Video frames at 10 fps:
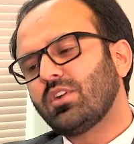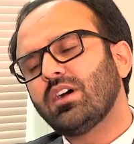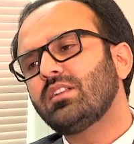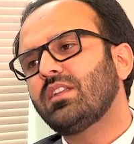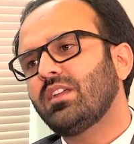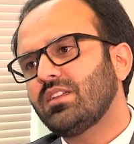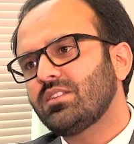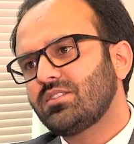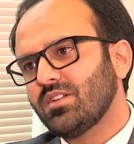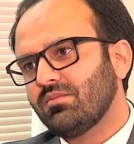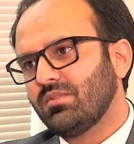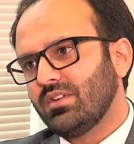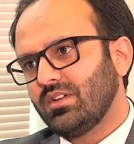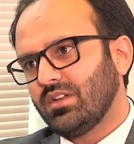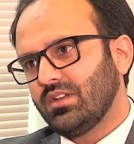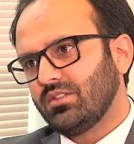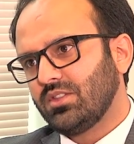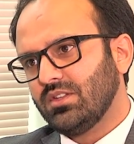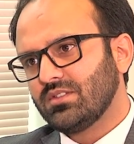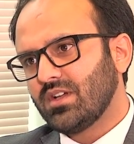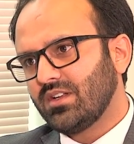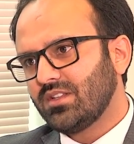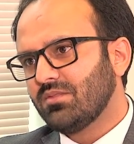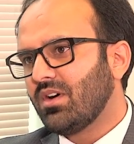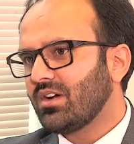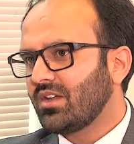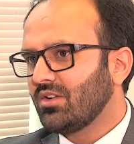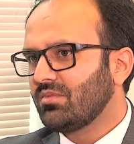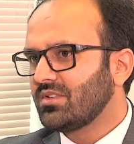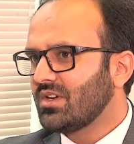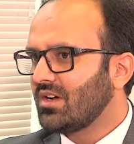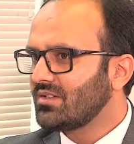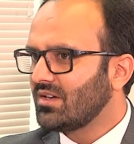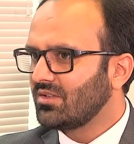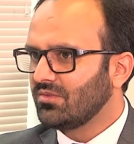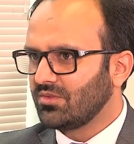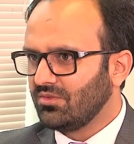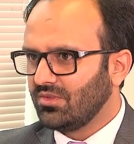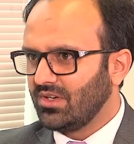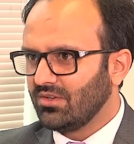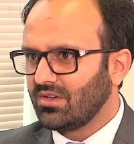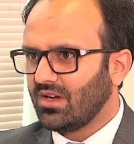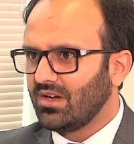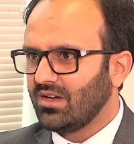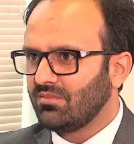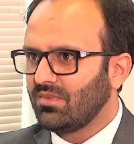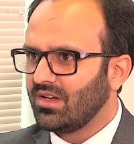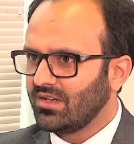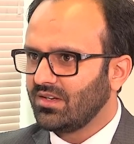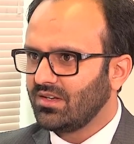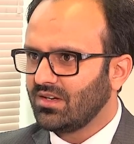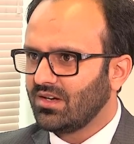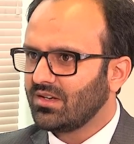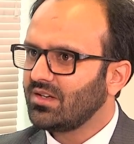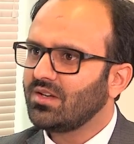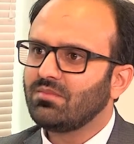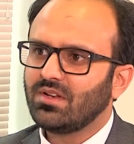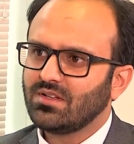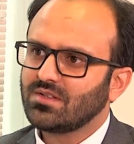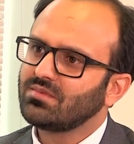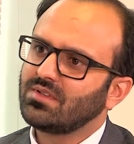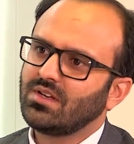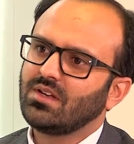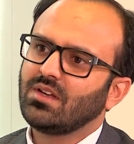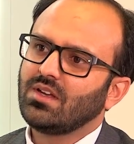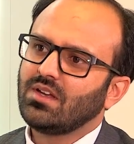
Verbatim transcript: कुरान ने जब इंसानी दिमाग के ऊपर जहाँ जहाँ गुफ्तु की और कहा मालिक ने यह कहा कि ये मैंने सबसे